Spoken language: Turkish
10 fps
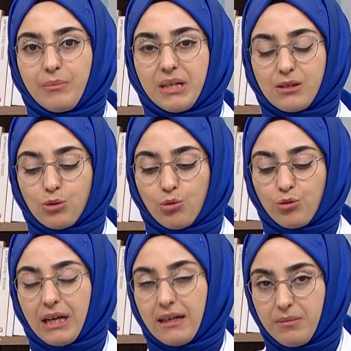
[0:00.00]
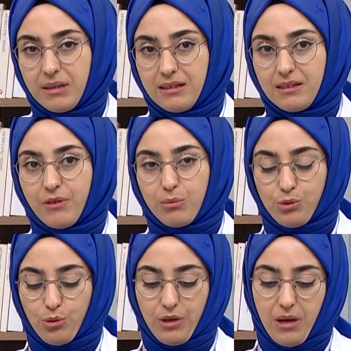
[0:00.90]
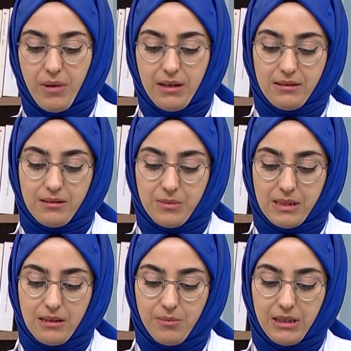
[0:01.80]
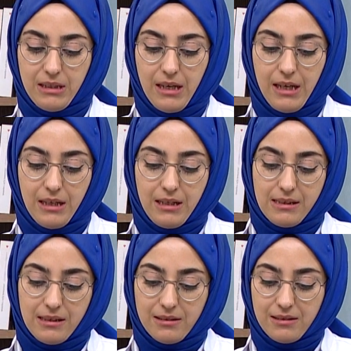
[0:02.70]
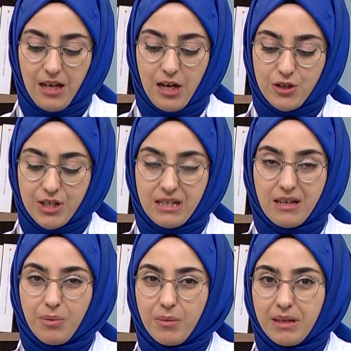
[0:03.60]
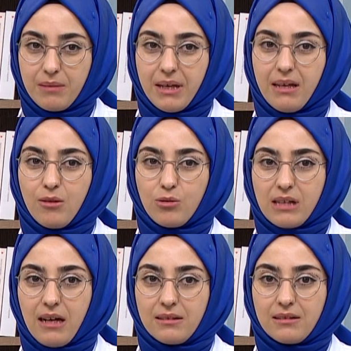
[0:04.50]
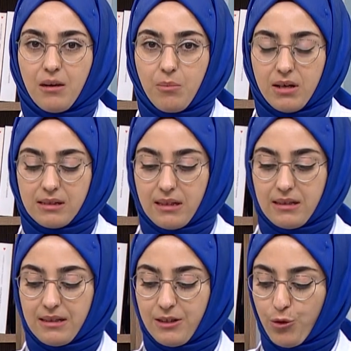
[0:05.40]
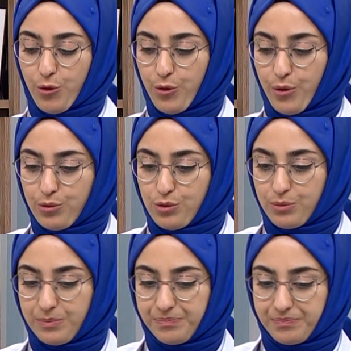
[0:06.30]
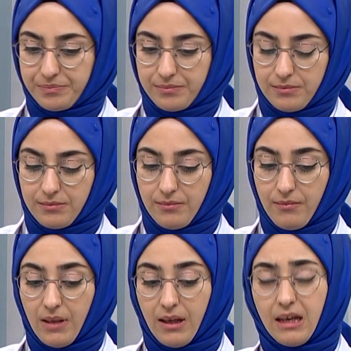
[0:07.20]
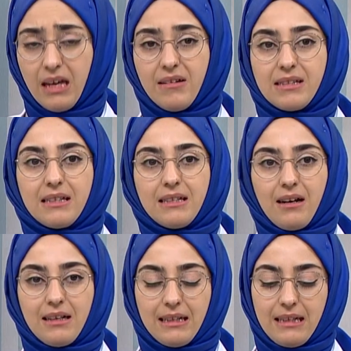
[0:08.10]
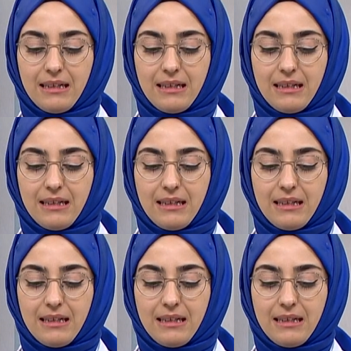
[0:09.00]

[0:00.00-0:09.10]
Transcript: bir soru gelebilir ve bu soruya baktığımız zaman insanın tercih yapabilme özelliğinden bahsettiğini görüyoruz. Evet irade